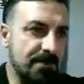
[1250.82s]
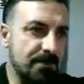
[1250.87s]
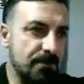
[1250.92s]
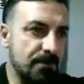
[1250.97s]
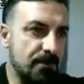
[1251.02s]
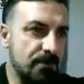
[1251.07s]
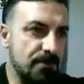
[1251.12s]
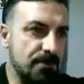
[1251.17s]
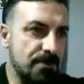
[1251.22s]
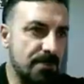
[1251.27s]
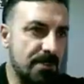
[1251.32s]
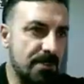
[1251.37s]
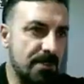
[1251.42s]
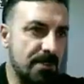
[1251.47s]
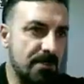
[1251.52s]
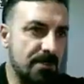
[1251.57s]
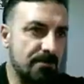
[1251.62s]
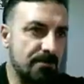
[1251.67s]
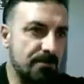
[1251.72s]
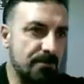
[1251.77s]

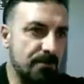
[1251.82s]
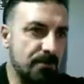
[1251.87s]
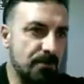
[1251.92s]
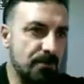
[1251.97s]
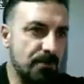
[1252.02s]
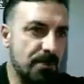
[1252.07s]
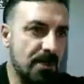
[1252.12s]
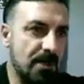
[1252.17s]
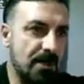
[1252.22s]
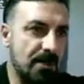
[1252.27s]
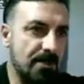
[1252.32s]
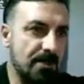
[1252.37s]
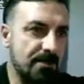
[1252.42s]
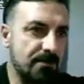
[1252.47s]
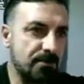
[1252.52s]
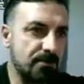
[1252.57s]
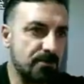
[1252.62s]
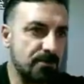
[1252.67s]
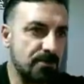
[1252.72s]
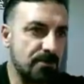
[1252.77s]
gösterelim. Gayet
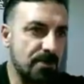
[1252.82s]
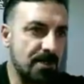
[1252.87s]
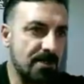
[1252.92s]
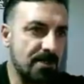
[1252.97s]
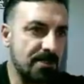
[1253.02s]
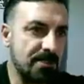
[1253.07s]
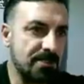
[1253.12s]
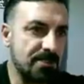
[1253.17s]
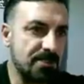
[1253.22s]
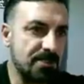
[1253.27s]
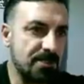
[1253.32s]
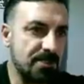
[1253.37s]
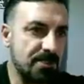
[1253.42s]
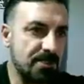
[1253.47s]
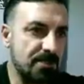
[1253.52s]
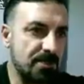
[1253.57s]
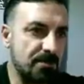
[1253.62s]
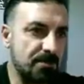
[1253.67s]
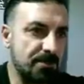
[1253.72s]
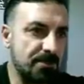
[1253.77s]
güzel içi
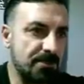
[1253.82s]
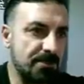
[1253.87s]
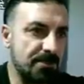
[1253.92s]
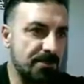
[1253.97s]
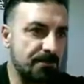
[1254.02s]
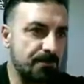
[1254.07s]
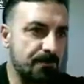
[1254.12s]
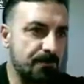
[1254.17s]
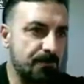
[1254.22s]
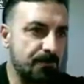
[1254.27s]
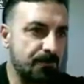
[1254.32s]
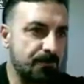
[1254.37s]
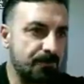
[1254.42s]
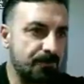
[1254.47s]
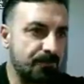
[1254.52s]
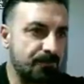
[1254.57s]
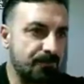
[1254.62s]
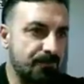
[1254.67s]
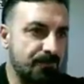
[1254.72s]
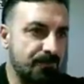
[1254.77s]
yapılı.
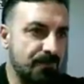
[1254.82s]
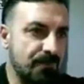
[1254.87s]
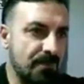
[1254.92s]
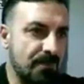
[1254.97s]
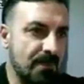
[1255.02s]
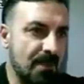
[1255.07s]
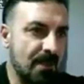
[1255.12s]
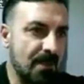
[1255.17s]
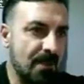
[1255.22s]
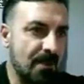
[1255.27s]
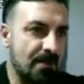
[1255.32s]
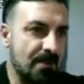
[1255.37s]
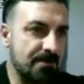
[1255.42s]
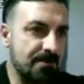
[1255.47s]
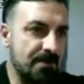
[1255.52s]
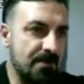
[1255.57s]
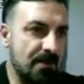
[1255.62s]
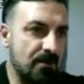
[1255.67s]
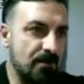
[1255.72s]
Hatta ön